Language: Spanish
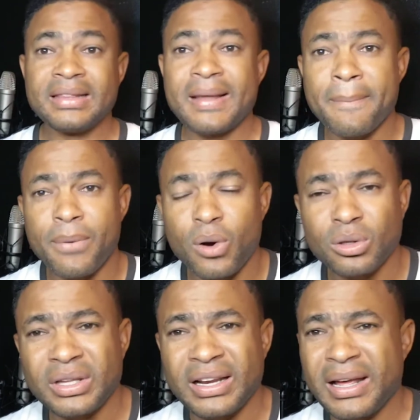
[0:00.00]

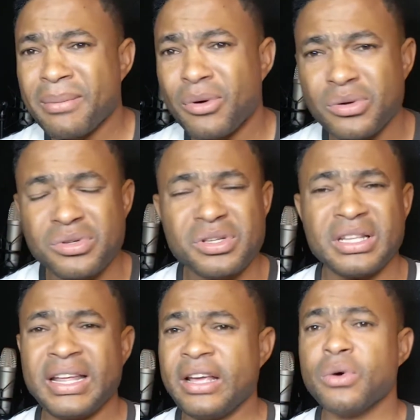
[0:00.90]
Tampoco tenemos
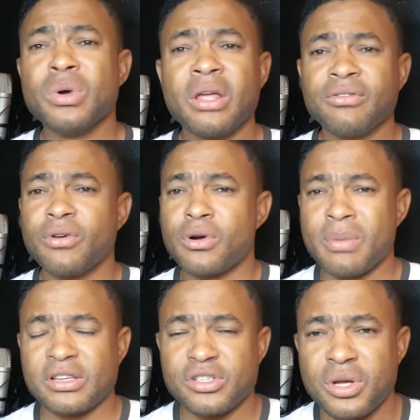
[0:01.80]
ninguna
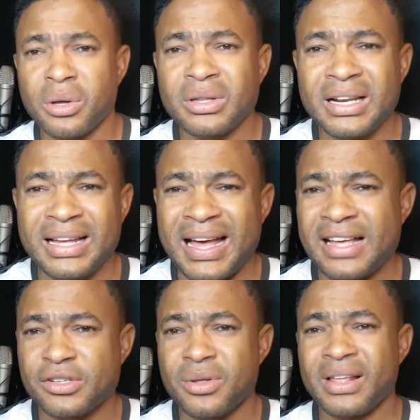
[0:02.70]
información del
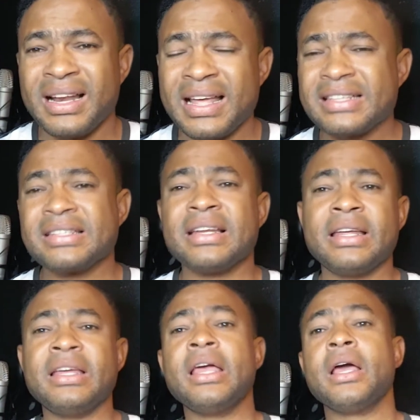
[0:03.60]
caso de
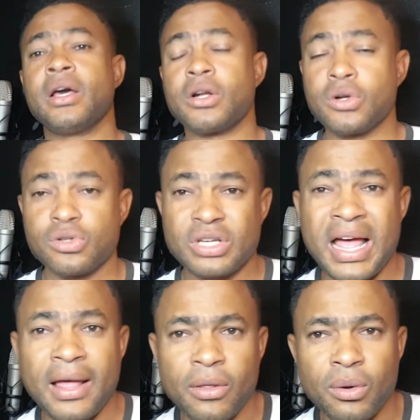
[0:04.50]
Leslie
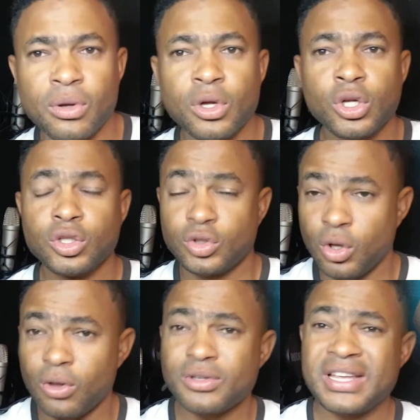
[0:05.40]
Rosado.
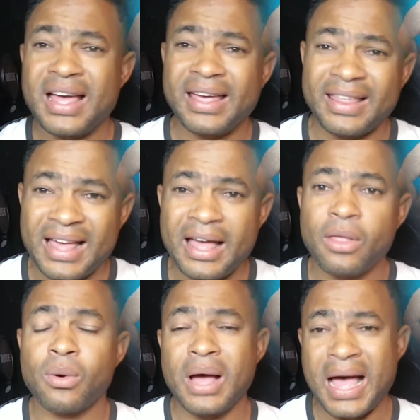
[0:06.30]
Todo se ha
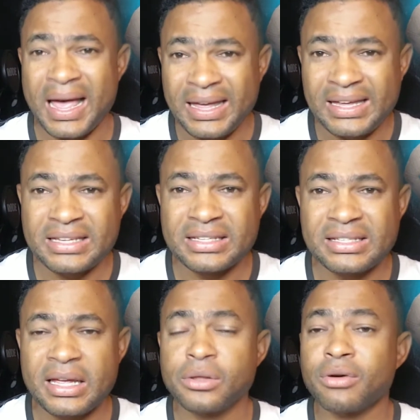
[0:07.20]
quedado ahí,
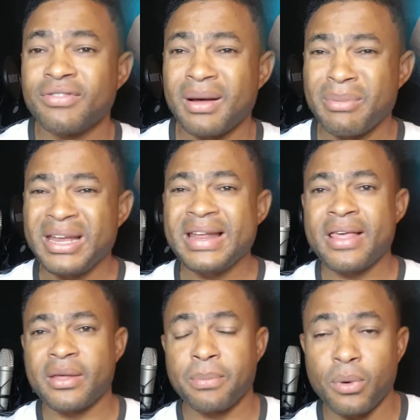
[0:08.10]
siendo familia
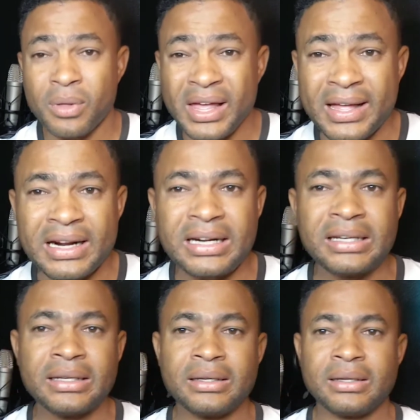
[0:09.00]
de poder,